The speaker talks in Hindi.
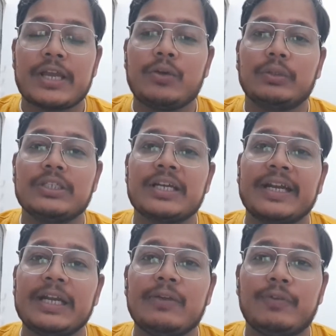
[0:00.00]
चाहिए होता है जहाँ
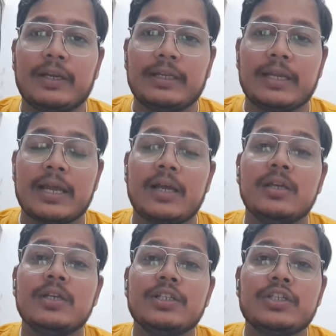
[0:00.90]
किडनी फेलीरिया
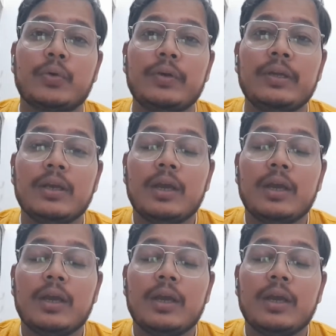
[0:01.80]
जब कोई